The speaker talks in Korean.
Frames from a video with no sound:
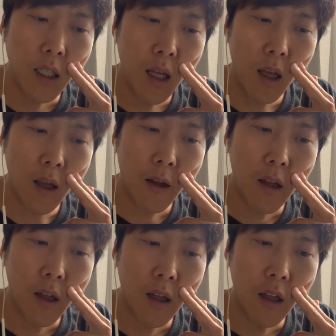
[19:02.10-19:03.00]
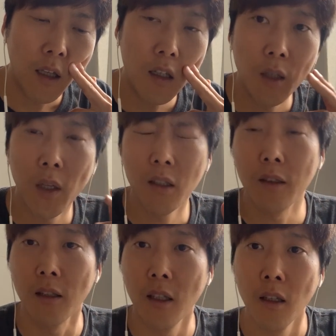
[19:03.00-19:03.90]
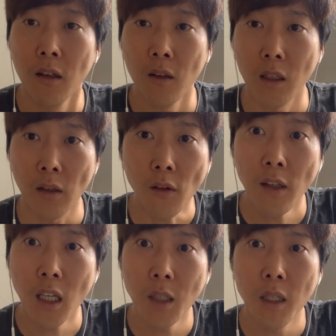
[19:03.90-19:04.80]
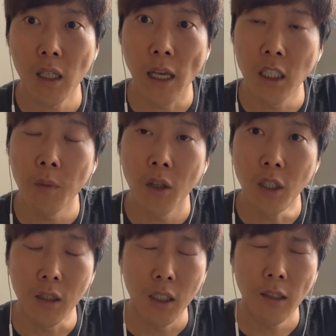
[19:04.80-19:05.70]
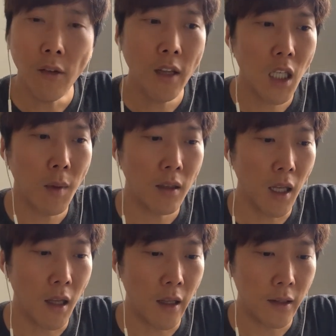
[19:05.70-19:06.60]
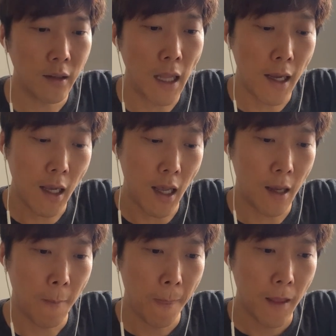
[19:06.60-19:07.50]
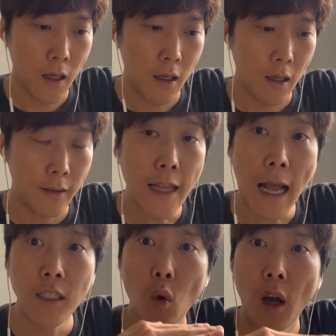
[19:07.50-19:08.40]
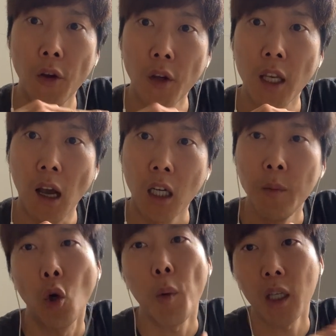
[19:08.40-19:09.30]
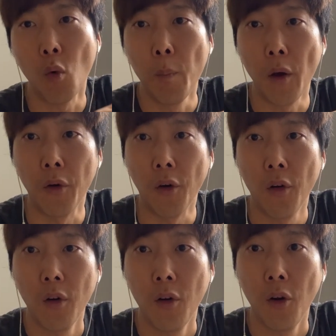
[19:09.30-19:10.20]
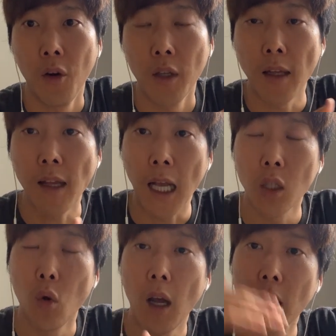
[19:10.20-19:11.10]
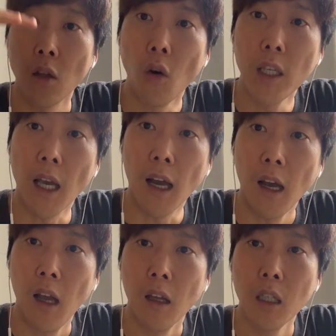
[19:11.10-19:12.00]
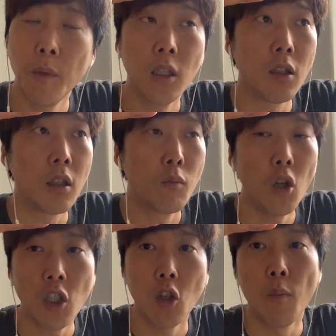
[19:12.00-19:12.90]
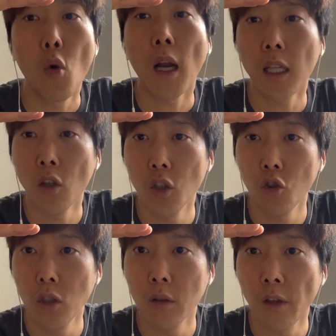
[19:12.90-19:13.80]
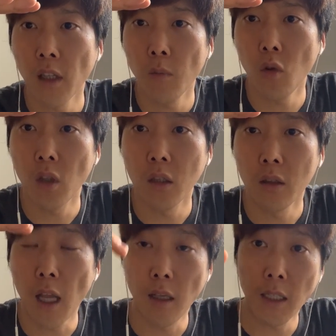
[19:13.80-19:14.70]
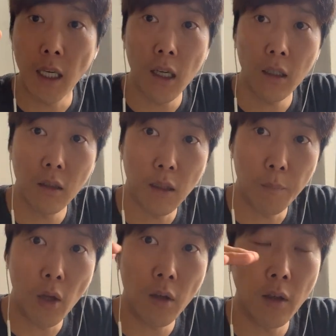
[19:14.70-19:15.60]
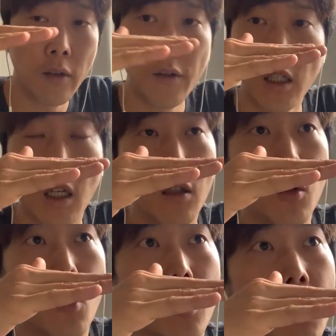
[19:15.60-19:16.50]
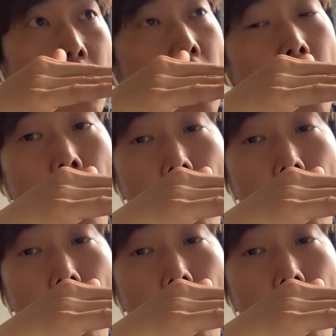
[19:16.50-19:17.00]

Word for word: 이게 예를 들면은 이렇게 선생님이 계시면은 이 선생님한테 내가 내 난이도가 여기야. 그럼 여기밖에 못 배워요. 근데 내 난이도가 여기야. 그러면은 물론 이걸 못 가르쳐 주시는 선생님들도 있는데 제가 배웠던 그 선생님 같은 경우는